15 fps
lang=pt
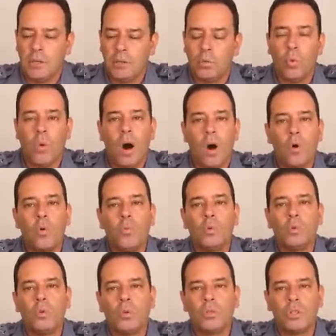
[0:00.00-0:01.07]
do álcool
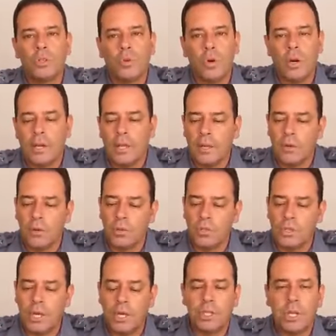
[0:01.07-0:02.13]
mudou de cor, ou
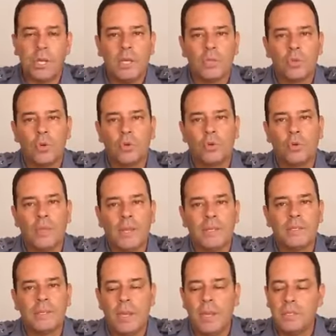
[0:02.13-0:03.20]
seja, soltou toda a
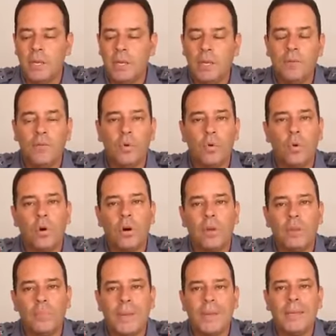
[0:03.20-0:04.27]
essência e ficou
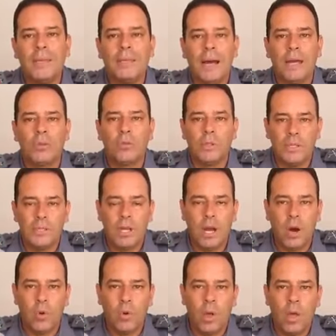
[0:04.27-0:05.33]
impregnado nesse
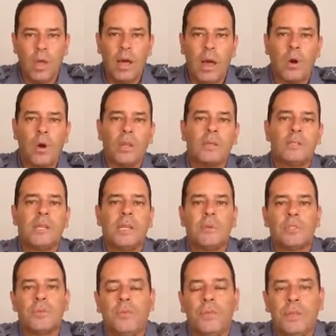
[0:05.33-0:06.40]
álcool. Agora nós
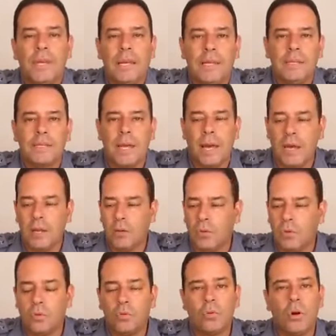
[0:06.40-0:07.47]
iremos
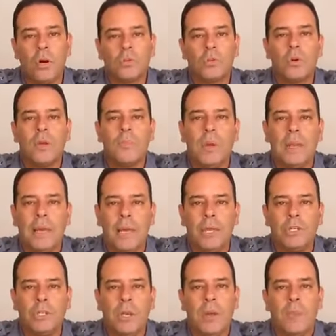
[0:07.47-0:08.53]
finalizar o nosso
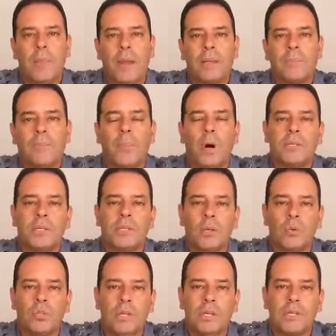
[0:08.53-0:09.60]
repelente para que possa ser
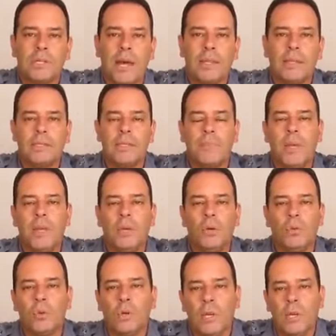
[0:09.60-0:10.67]
utilizado nesse
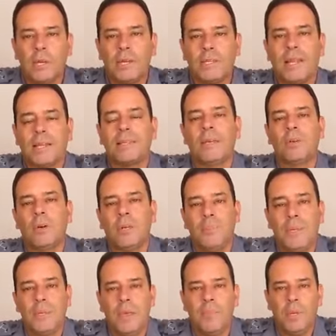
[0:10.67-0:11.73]
período que está tendo a
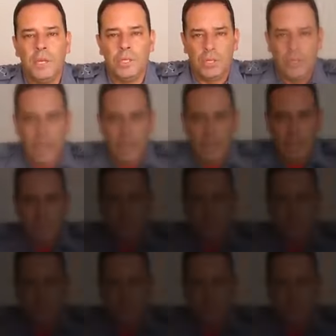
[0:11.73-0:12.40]
epidemia de dengue.